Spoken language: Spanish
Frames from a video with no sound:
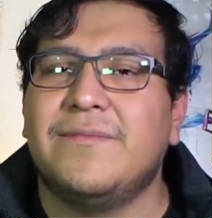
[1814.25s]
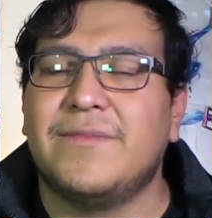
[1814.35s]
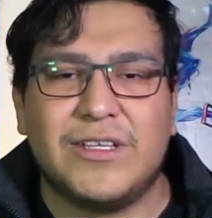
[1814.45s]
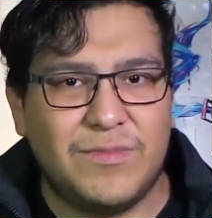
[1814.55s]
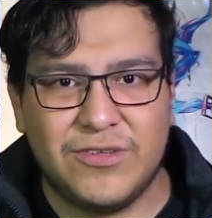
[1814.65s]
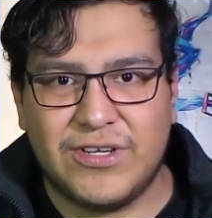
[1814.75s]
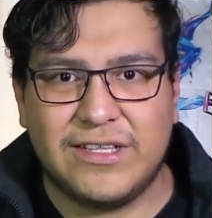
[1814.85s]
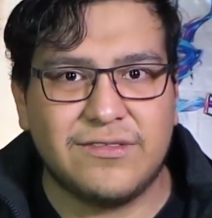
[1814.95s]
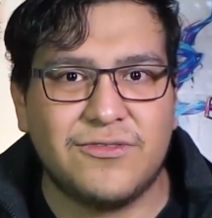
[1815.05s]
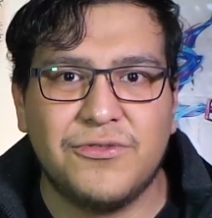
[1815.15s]
Les pido una
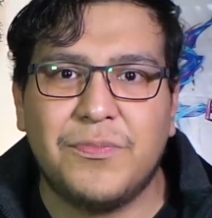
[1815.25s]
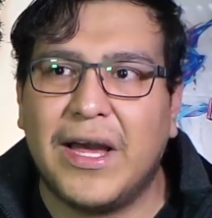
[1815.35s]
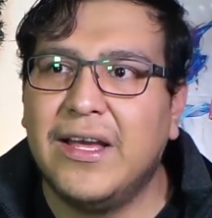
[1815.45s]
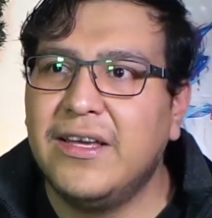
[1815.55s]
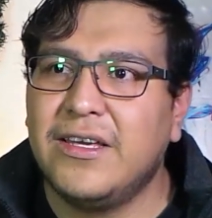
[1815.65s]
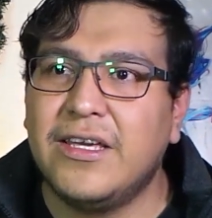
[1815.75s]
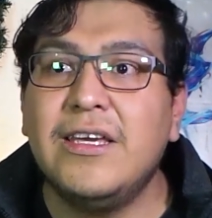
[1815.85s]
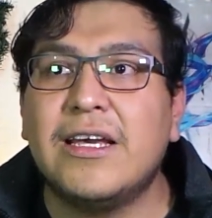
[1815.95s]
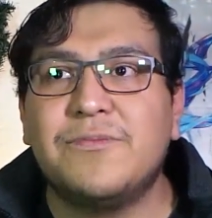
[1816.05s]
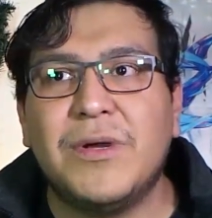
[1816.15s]
disculpa.
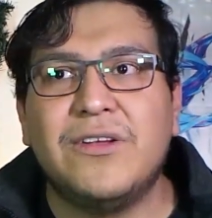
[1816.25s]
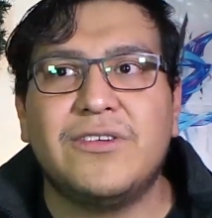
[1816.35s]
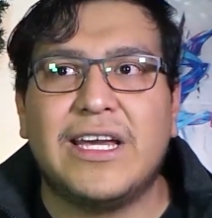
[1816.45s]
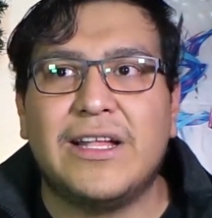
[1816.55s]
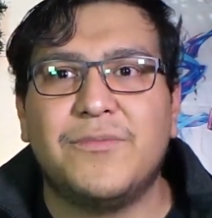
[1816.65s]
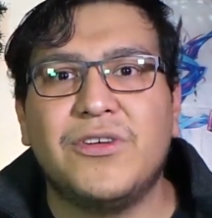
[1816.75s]
Y espero que el